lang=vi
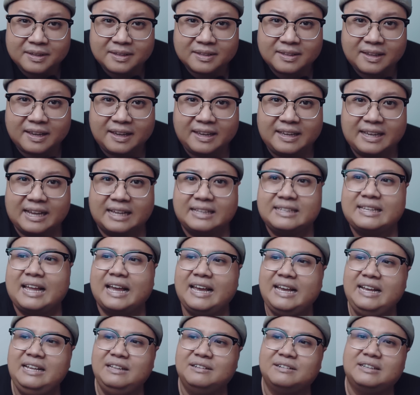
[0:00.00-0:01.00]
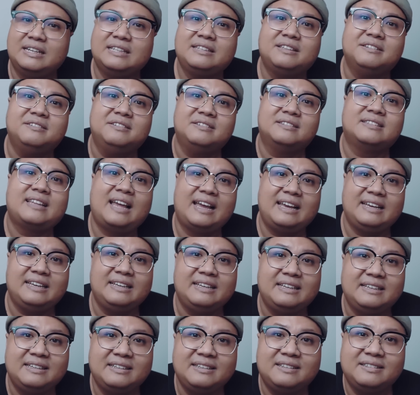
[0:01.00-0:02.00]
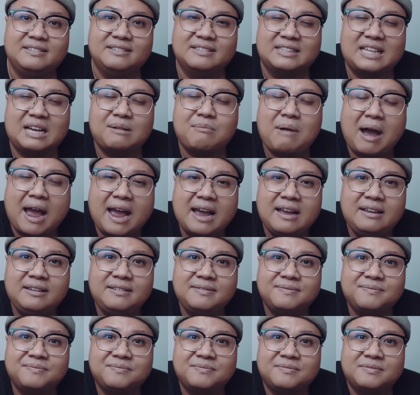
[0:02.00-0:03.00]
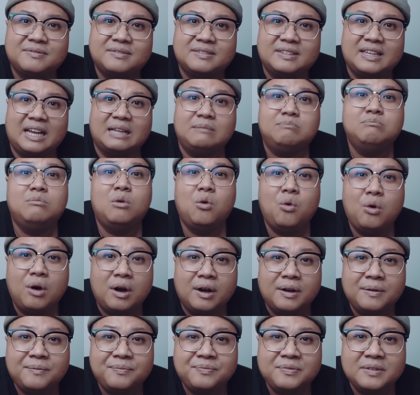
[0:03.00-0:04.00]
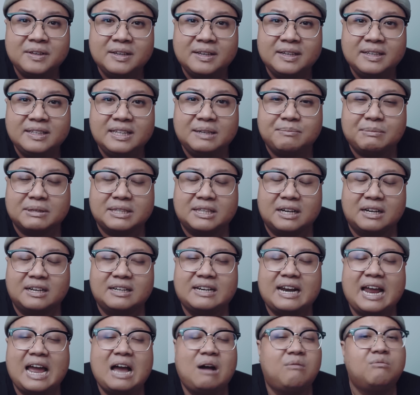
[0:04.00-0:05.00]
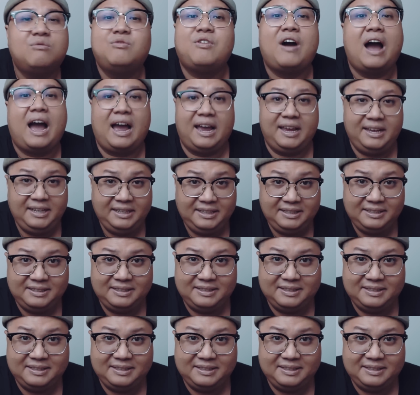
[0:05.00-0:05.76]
thì anh thấy được cái tượng này người ta bán thì anh mua nhưng mà thật ra không phải